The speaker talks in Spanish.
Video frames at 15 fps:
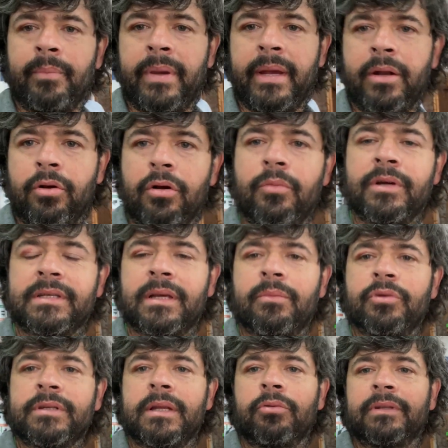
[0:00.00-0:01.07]
Pero como
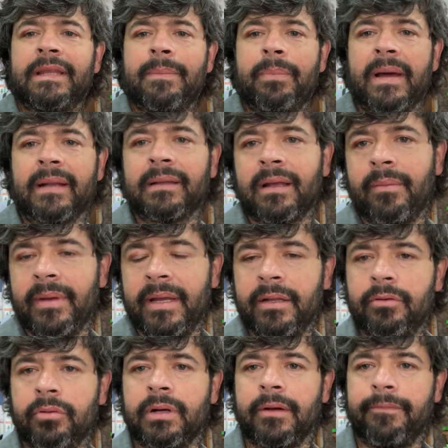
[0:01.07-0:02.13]
estamos en un
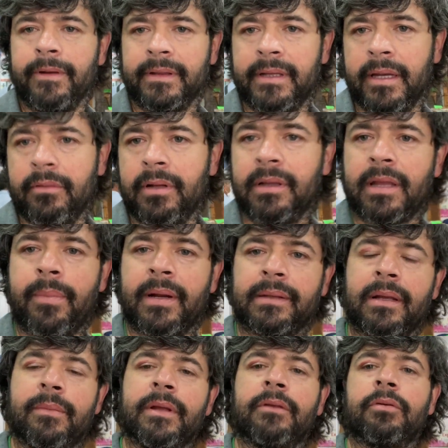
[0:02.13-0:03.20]
departamento cafetero, el
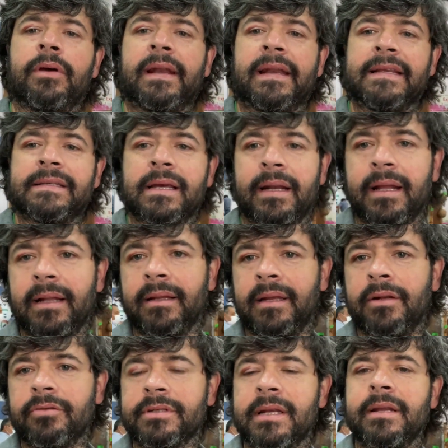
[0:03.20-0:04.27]
departamento de Risaralda,
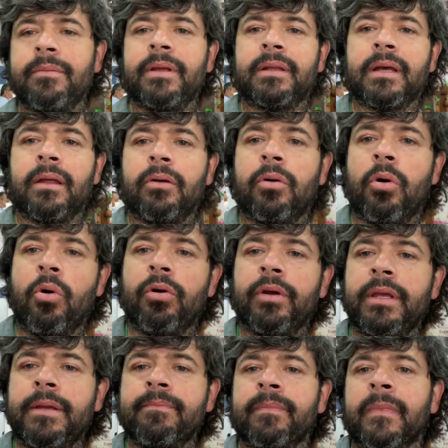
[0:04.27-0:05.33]
nos han invitado
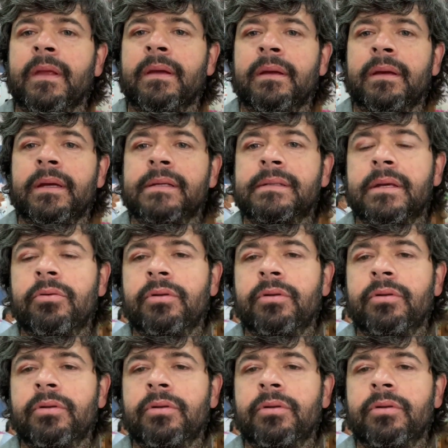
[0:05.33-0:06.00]
hoy este